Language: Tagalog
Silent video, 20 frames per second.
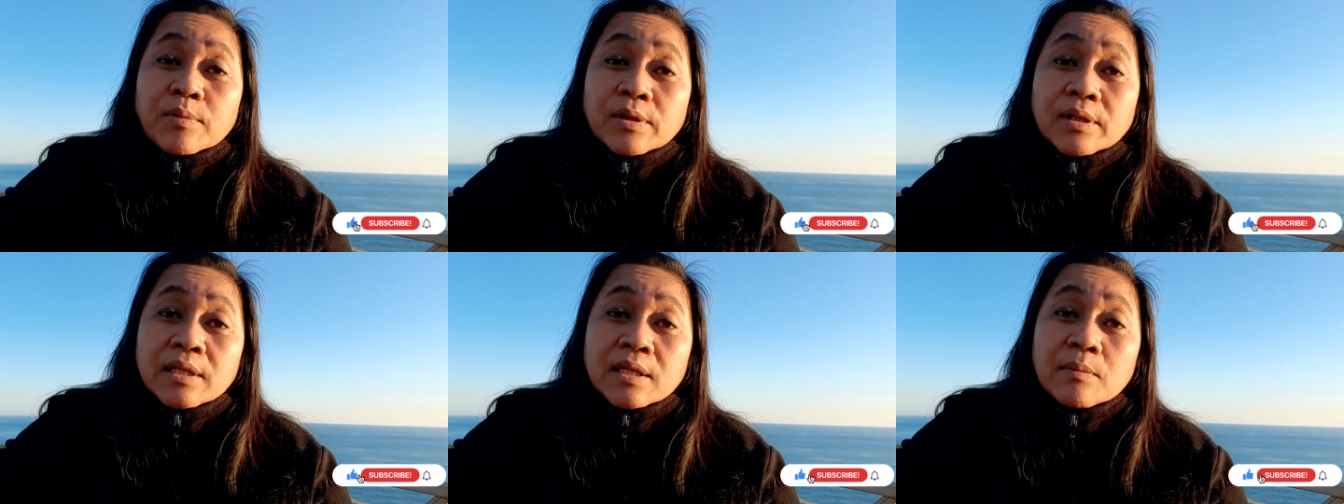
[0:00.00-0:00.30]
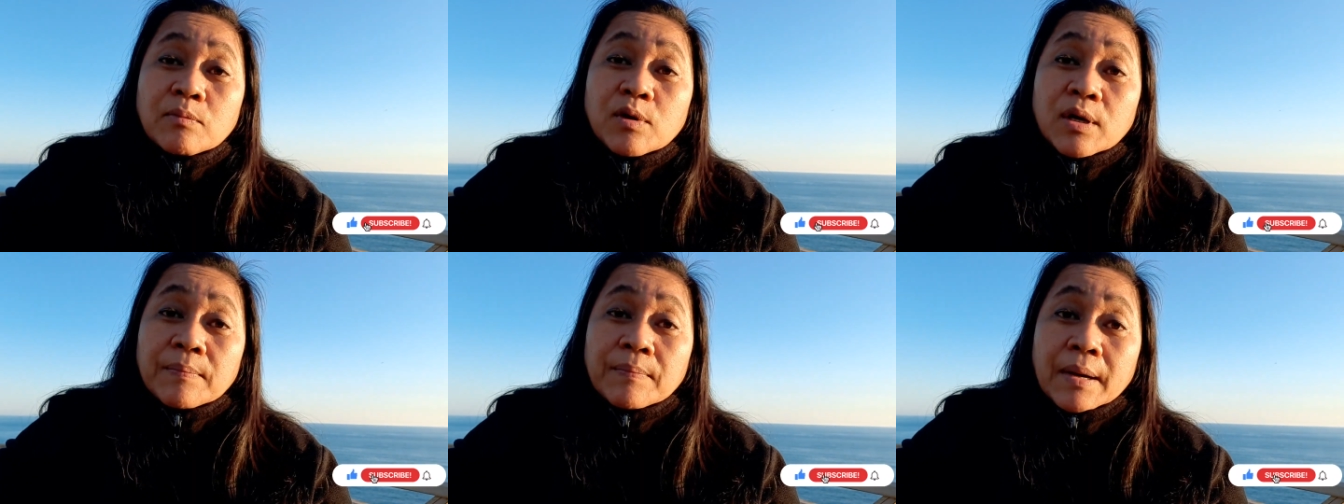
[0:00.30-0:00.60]
pwede
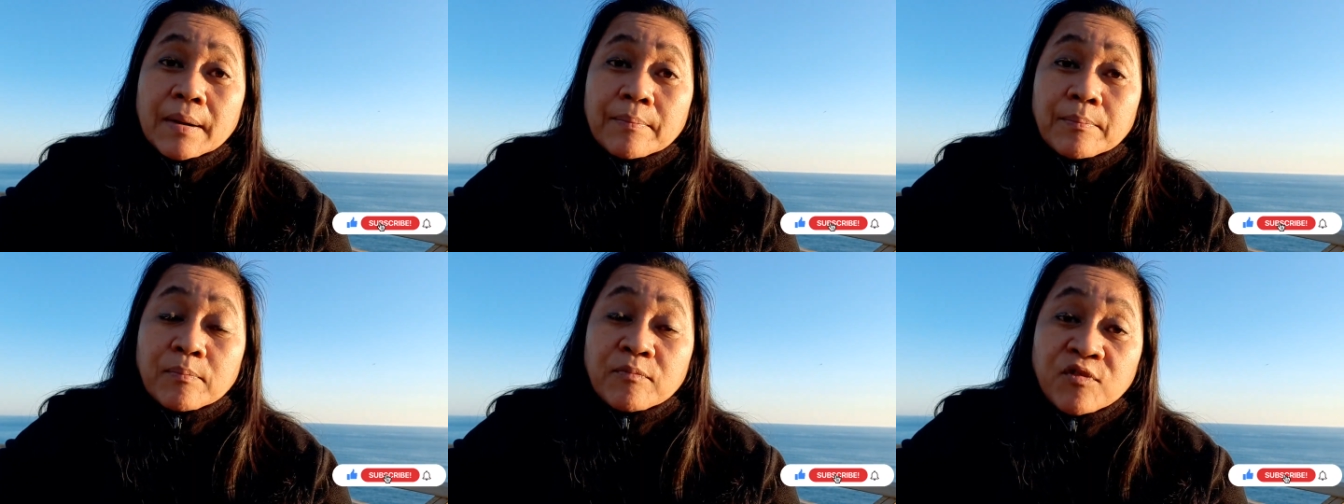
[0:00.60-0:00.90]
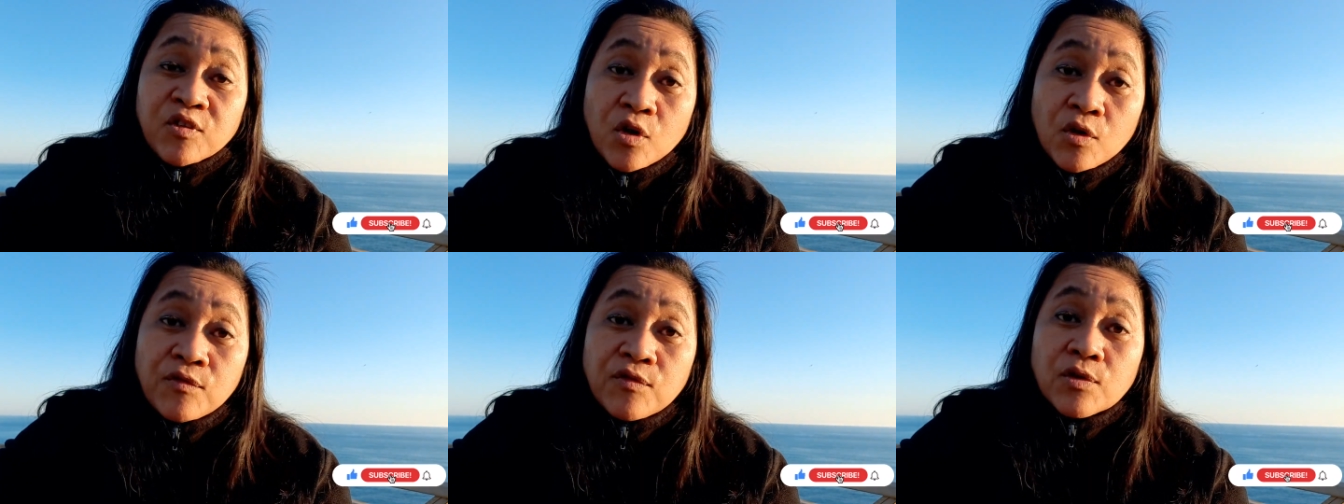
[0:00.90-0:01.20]
na mong
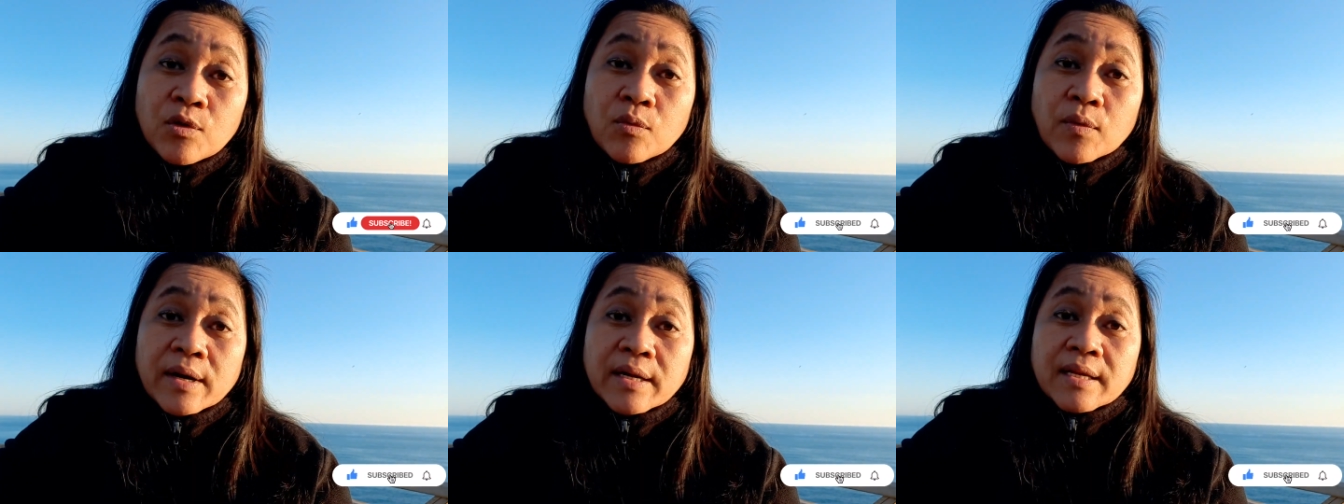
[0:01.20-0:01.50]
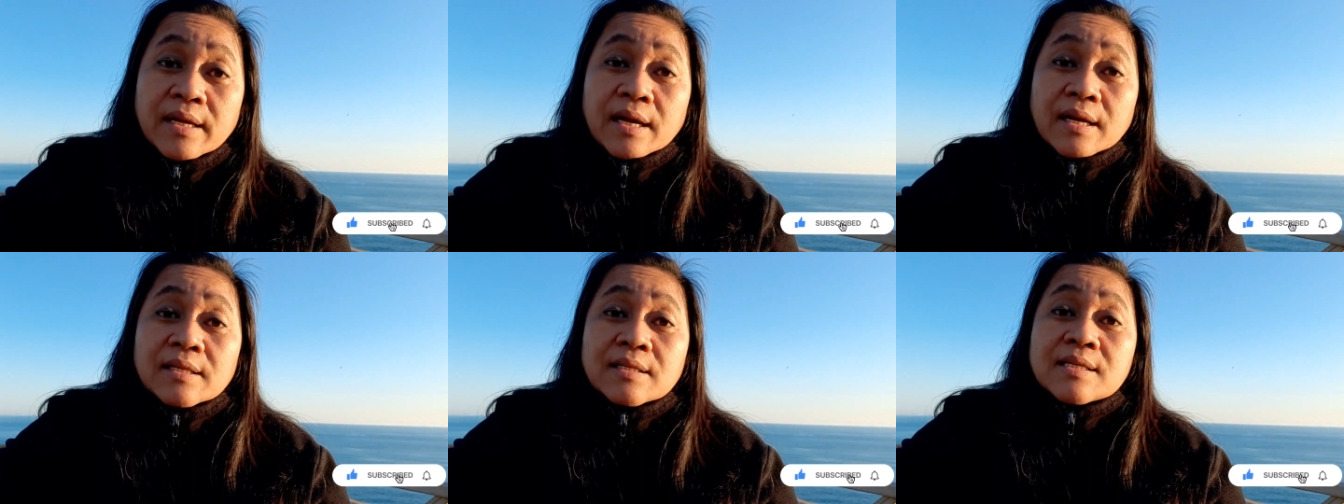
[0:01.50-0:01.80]
ipa-forward
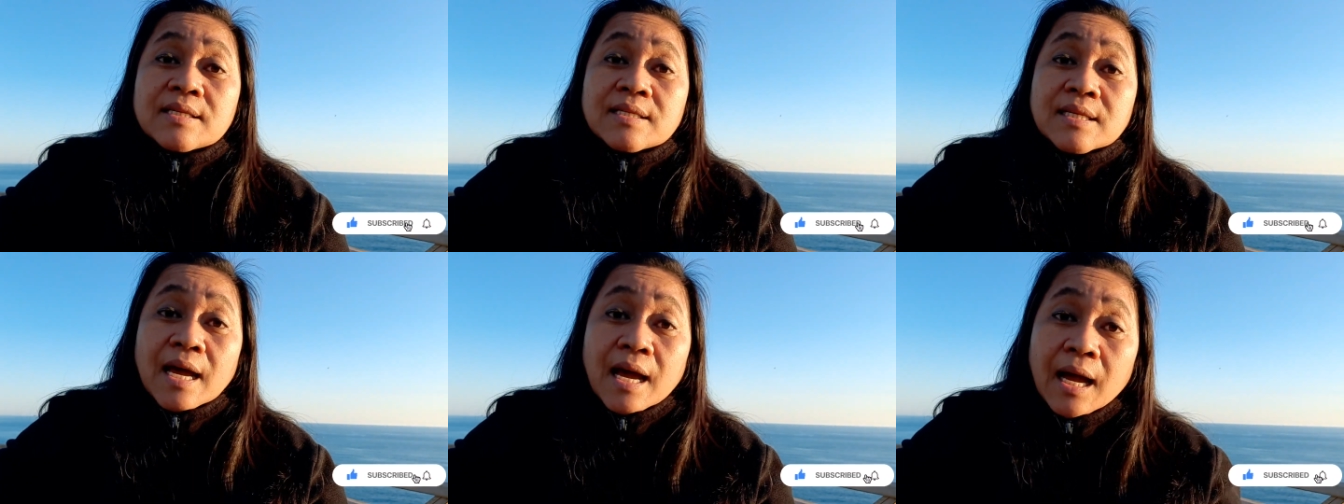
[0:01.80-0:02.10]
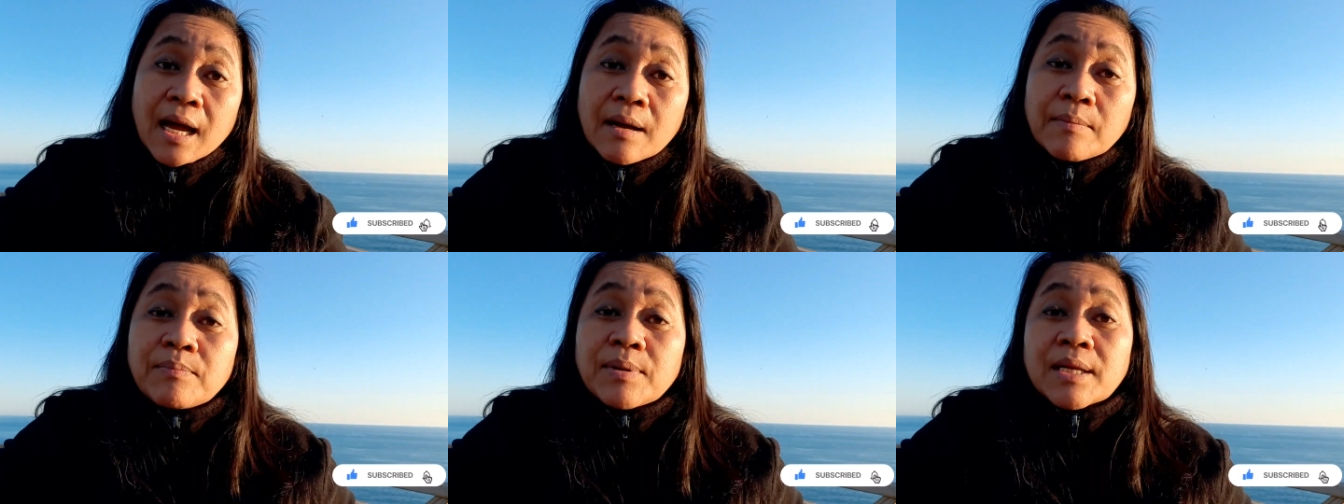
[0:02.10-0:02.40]
yan
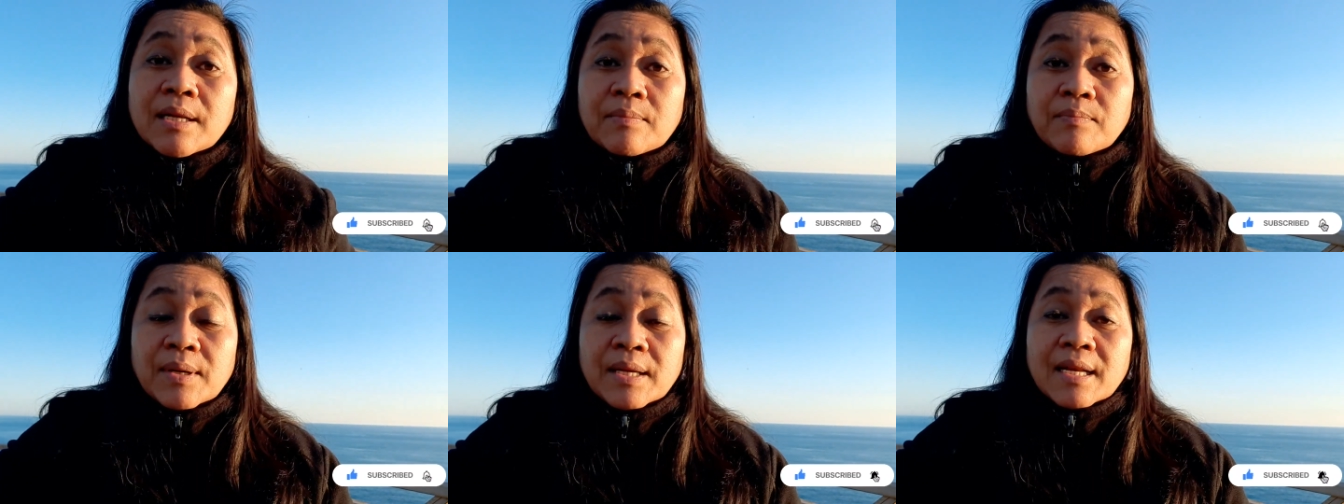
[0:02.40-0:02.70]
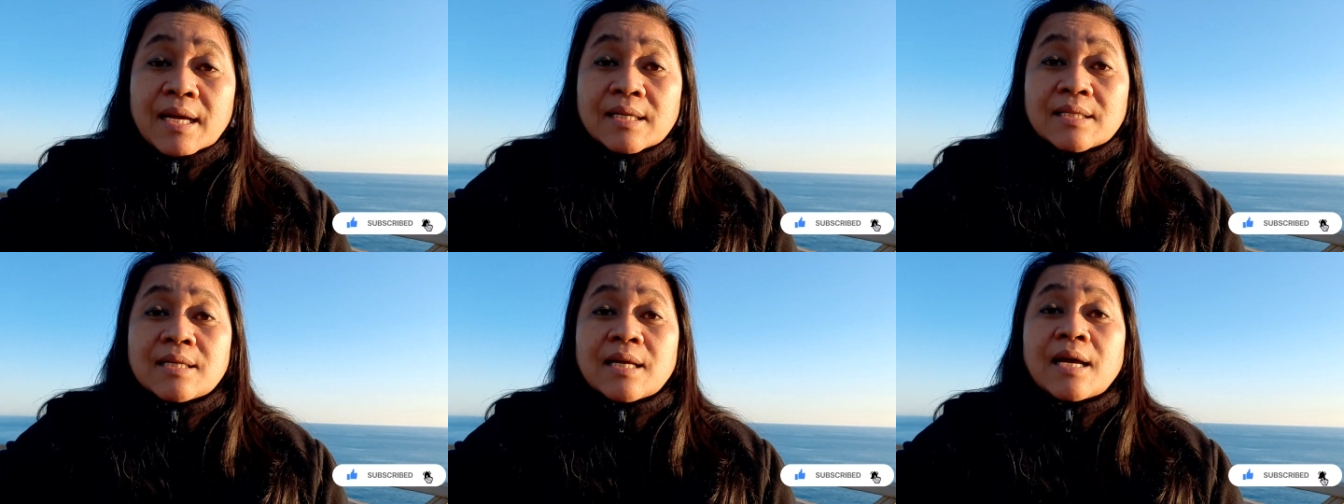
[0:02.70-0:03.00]
sa
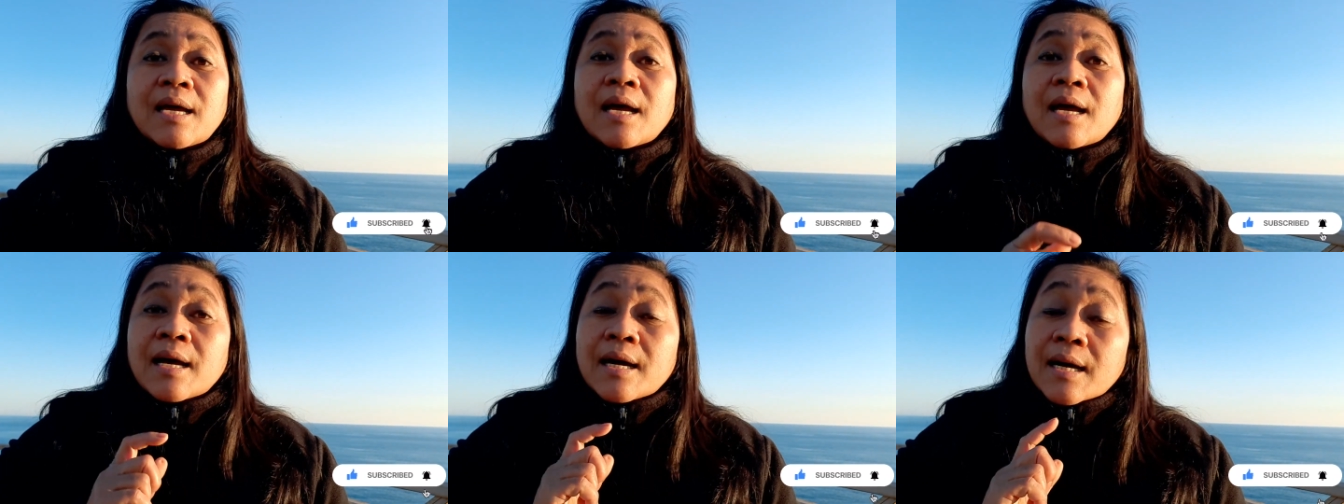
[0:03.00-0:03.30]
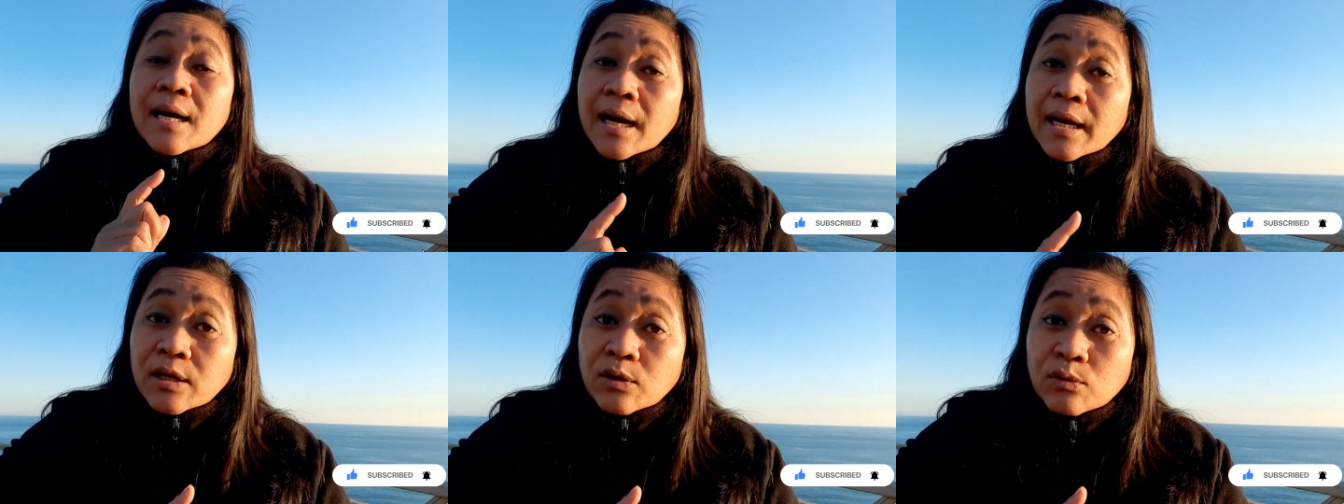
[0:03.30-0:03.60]
Pilipinas
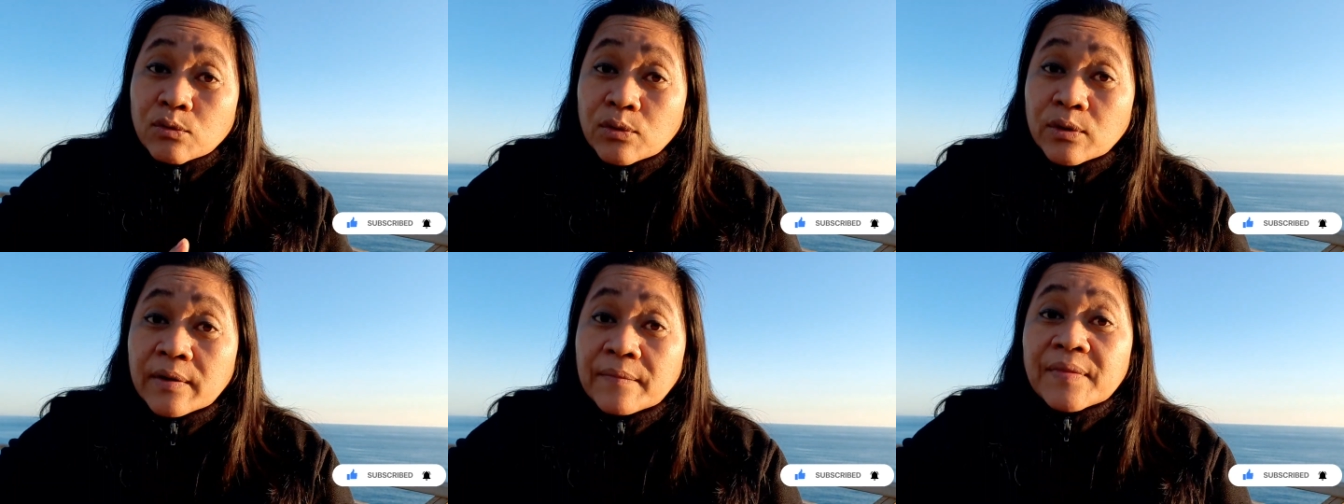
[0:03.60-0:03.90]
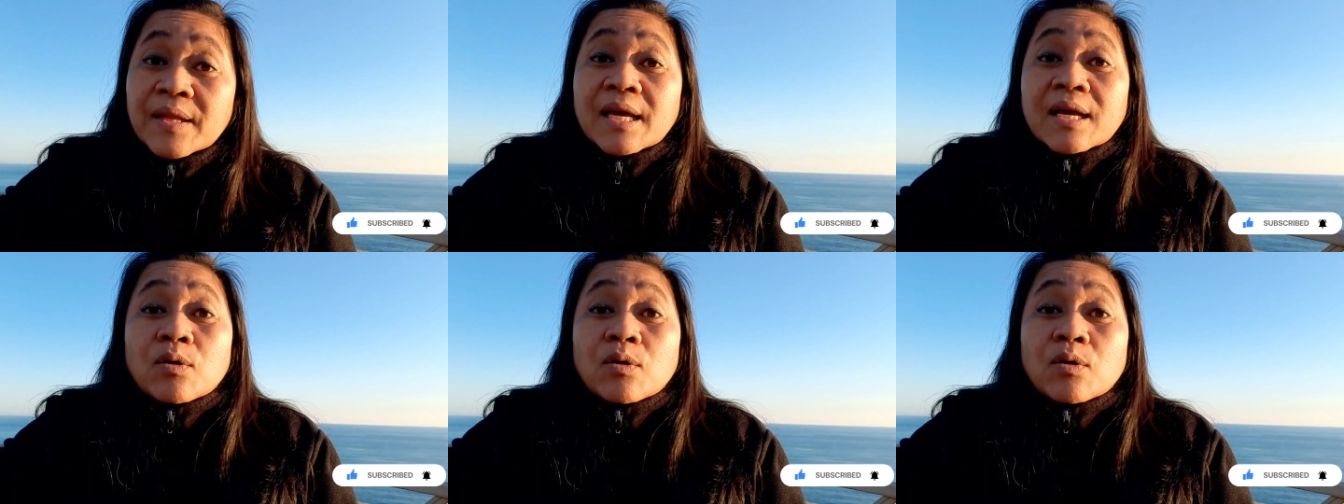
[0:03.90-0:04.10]
ngayon,